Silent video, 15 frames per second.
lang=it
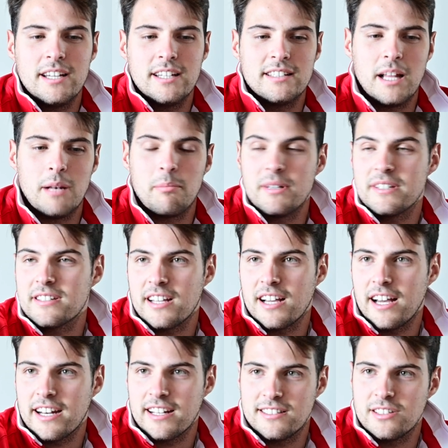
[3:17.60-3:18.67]
del
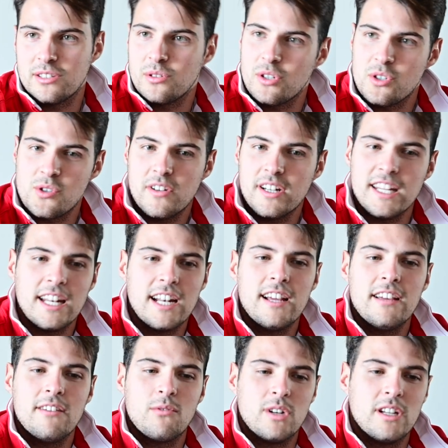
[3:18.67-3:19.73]
pescare, il settore
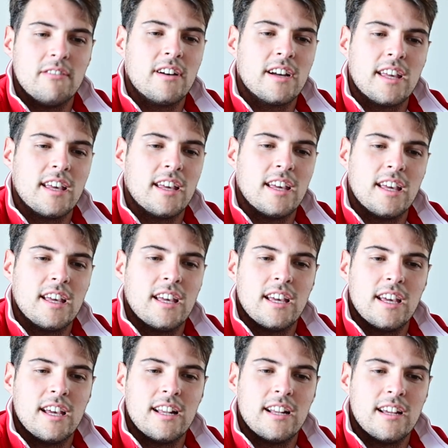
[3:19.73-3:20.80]
giovanile, voleva
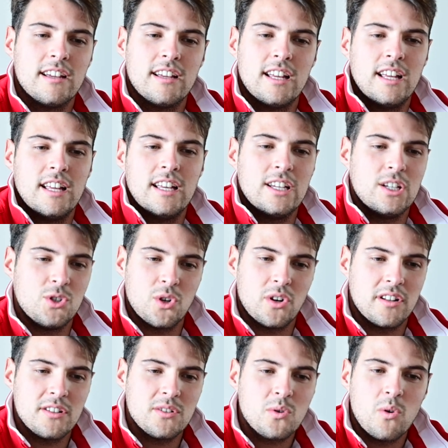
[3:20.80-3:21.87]
che i
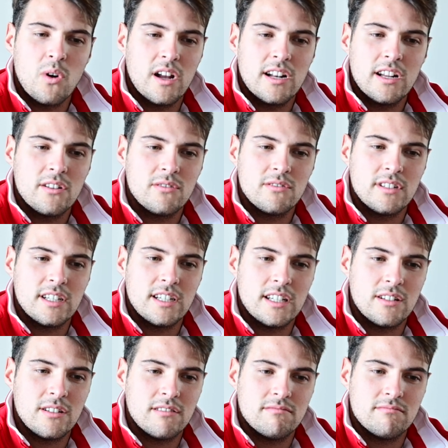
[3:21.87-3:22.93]
giorni di scuola non,
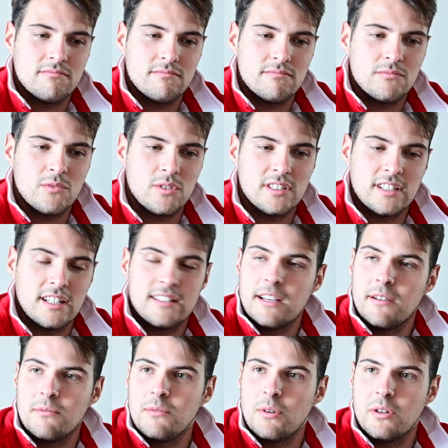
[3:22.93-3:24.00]
non ne
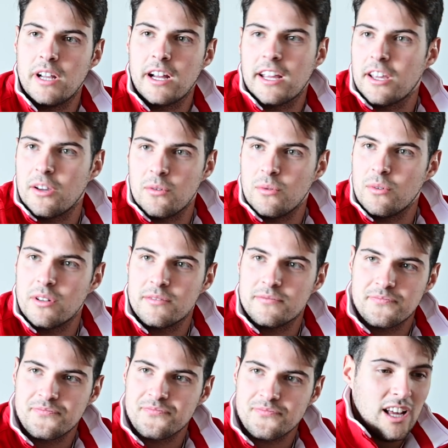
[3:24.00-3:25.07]
saltavamo neanche uno.
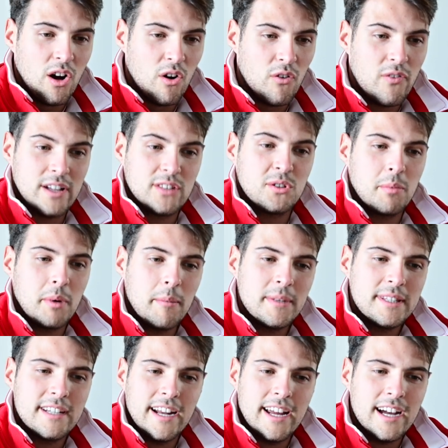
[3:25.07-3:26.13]
Ho fatto i
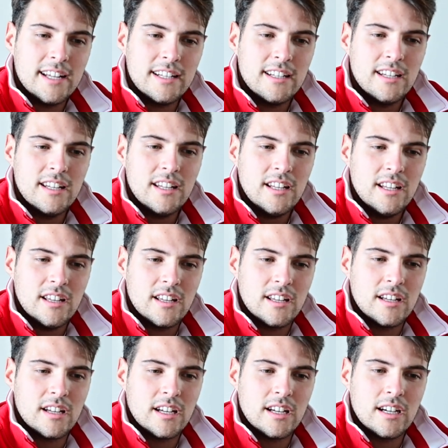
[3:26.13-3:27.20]
primi tre anni
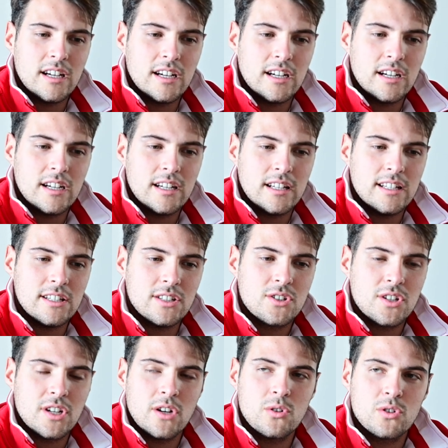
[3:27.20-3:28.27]
eh,
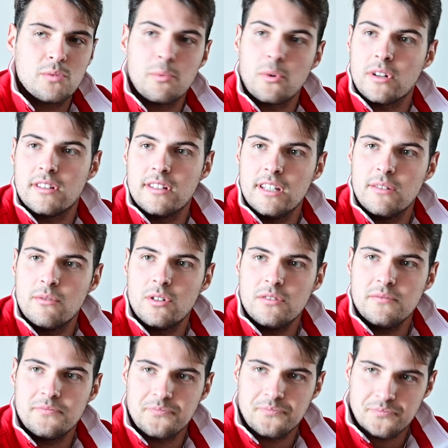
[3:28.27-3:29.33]
liceo sportivo